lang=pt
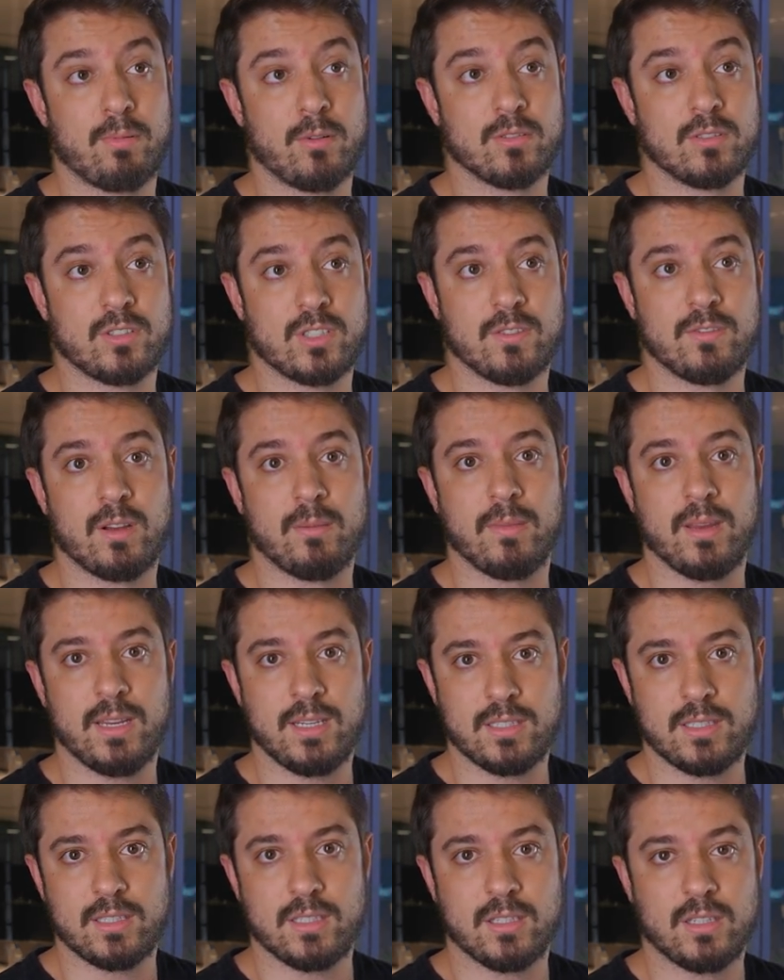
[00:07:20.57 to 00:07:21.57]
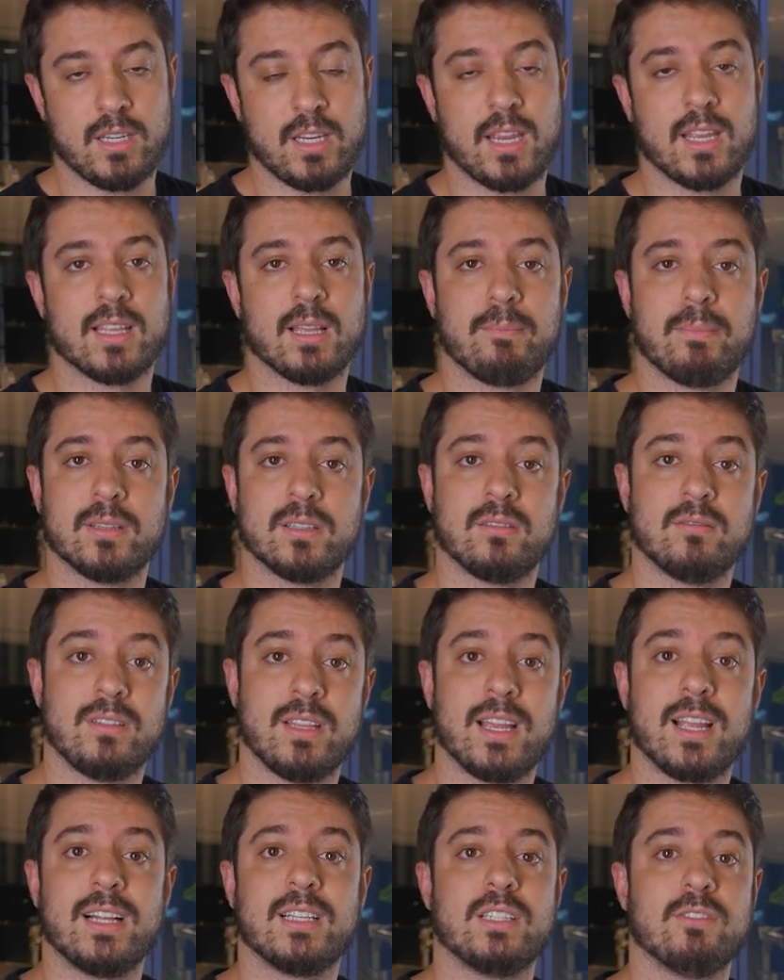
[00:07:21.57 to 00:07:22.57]
positivamente e quem está pesando
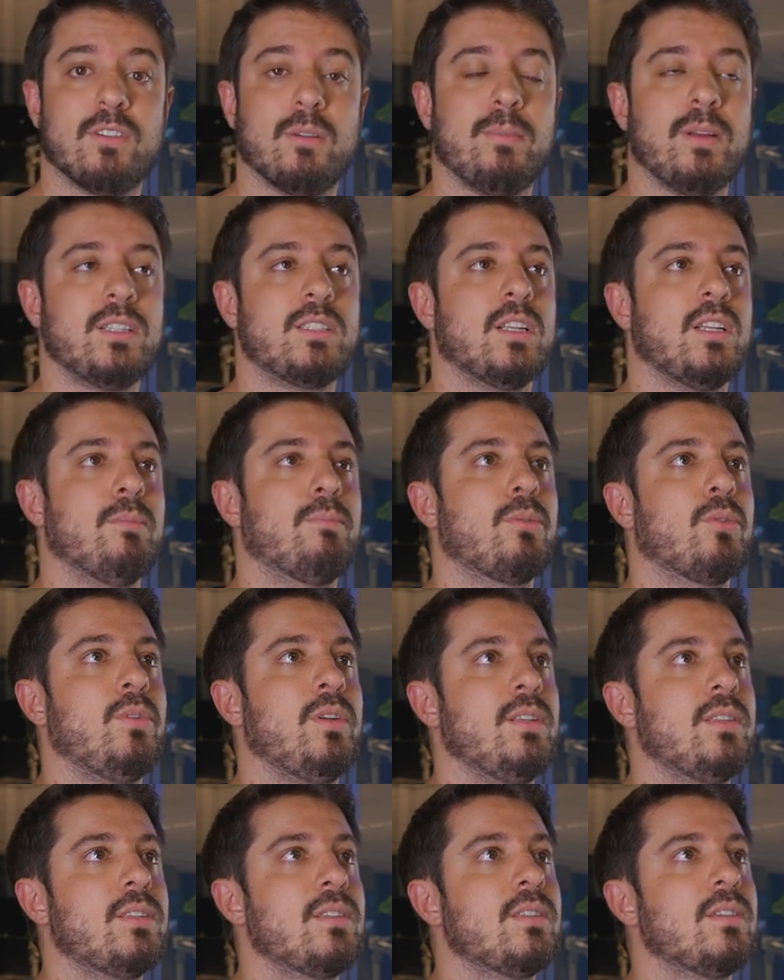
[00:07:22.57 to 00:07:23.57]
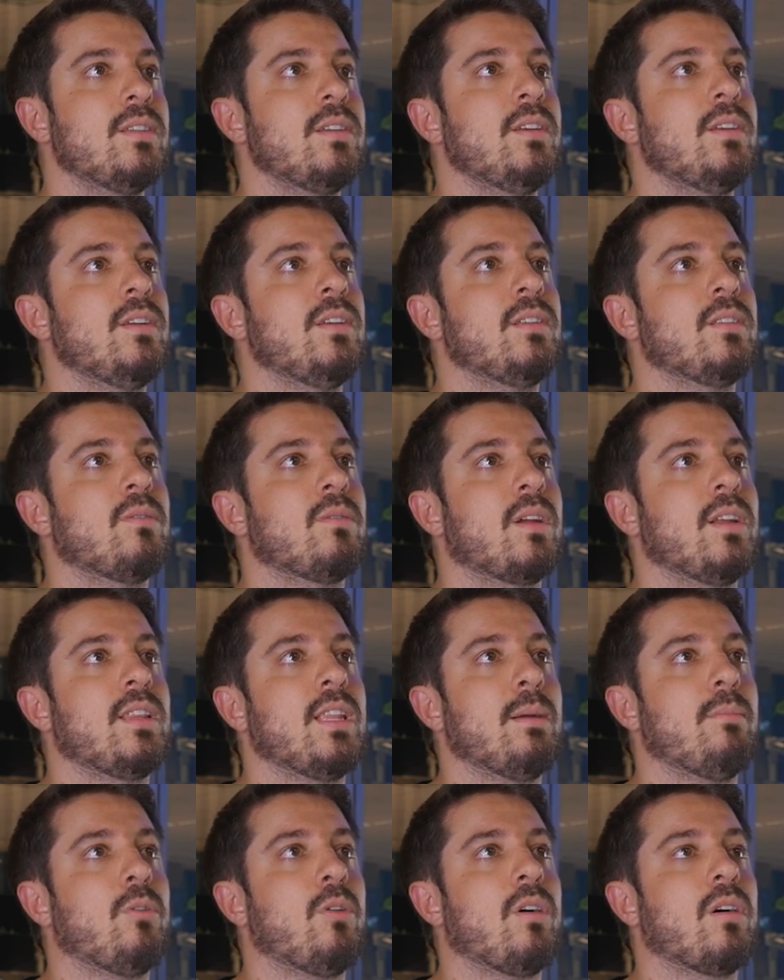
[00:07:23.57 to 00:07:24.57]
negativamente ali para o índice, quem
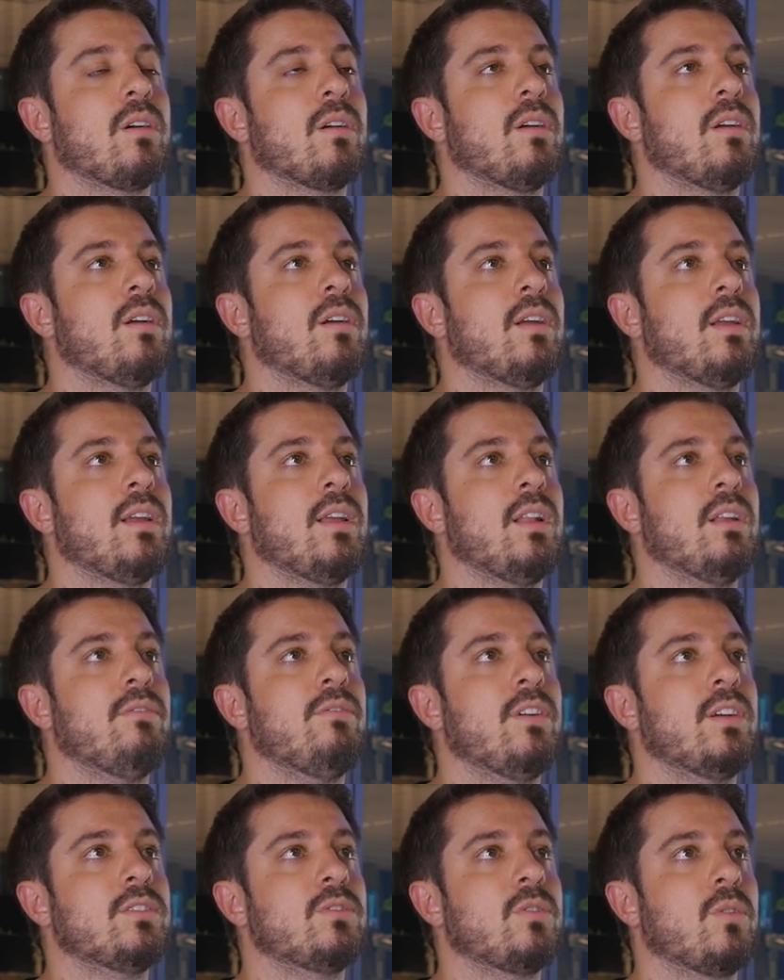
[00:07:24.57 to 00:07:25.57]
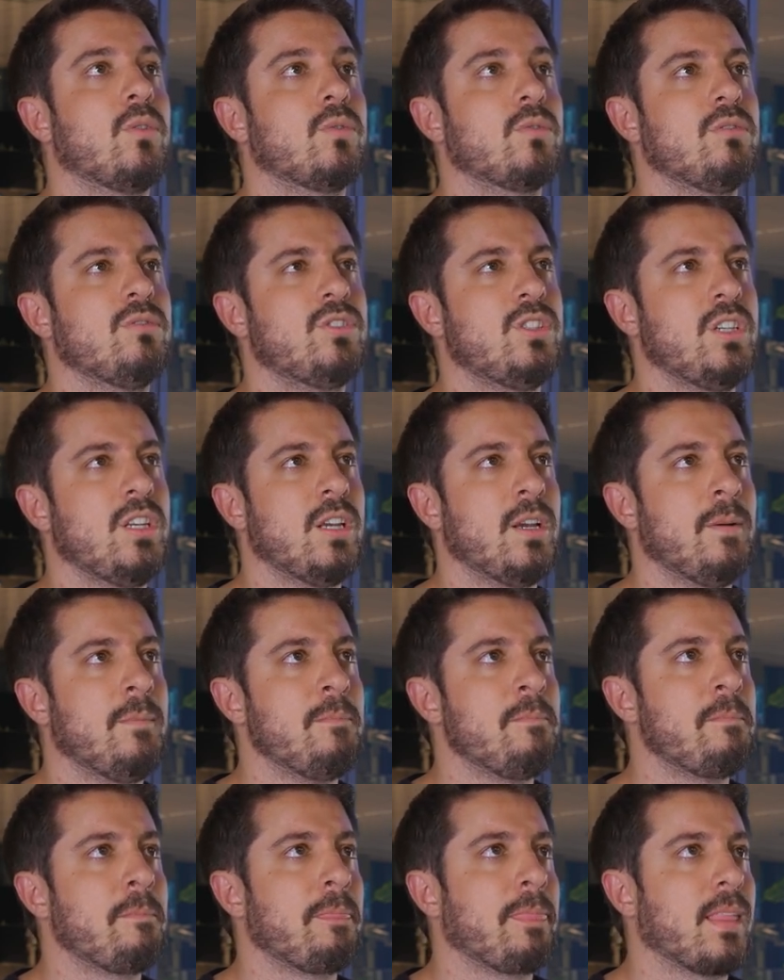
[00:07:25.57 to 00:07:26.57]
tem a maior é, relevância ao longo do dia.
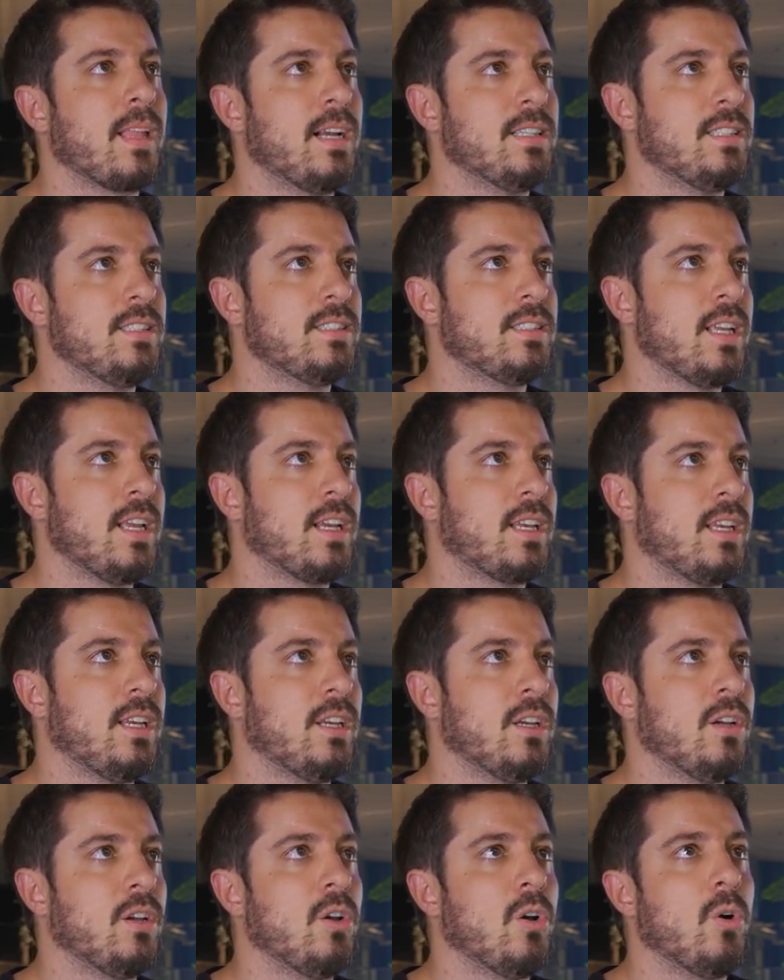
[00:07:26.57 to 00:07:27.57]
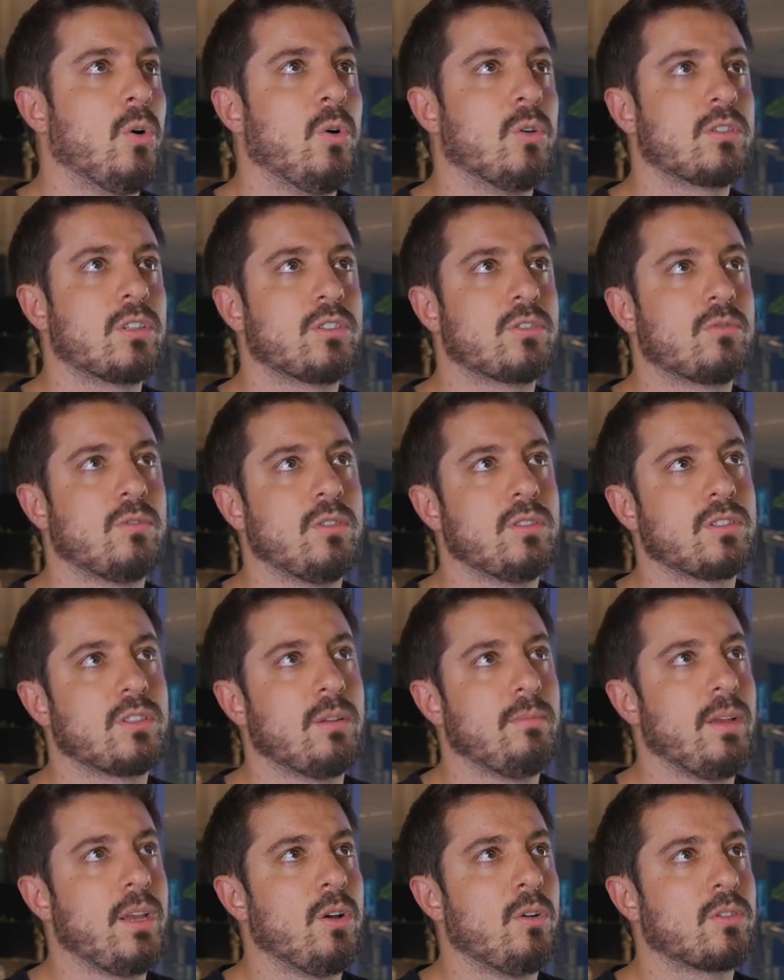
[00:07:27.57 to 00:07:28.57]
A gente tem aqui outras coisas
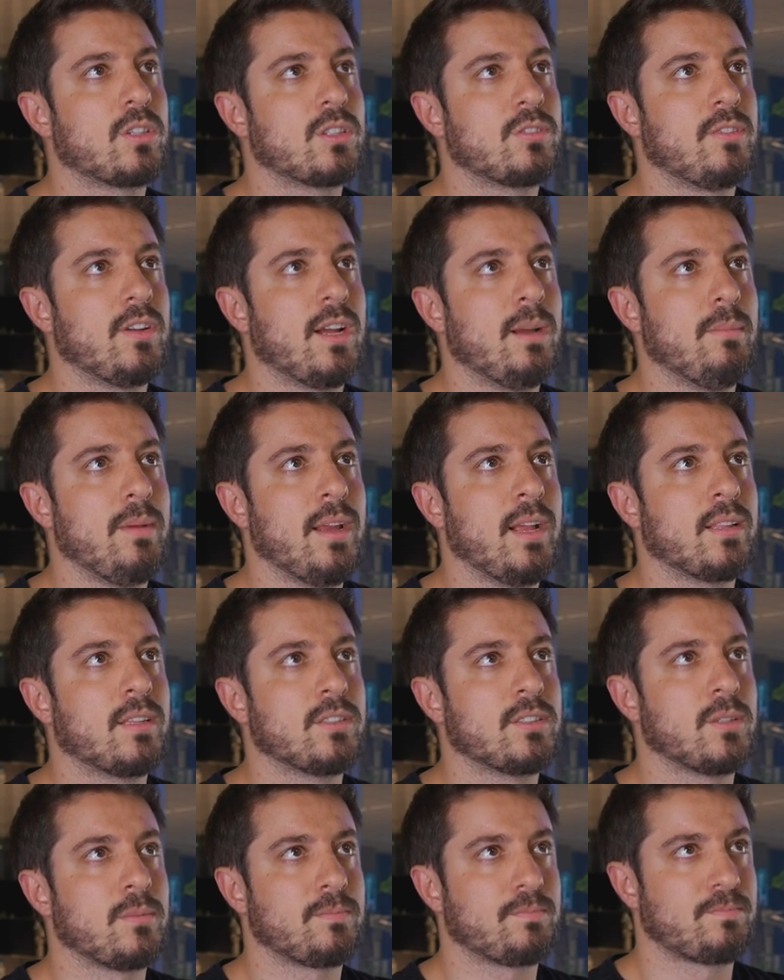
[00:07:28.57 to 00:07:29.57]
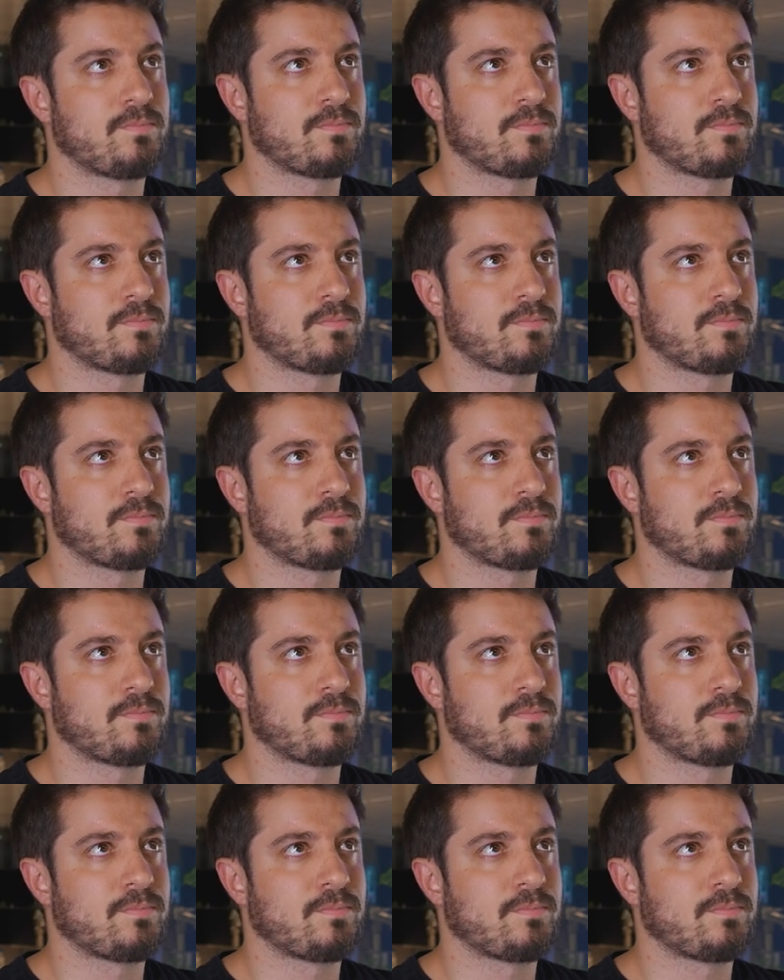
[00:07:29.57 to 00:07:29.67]
também, outras ferramentas.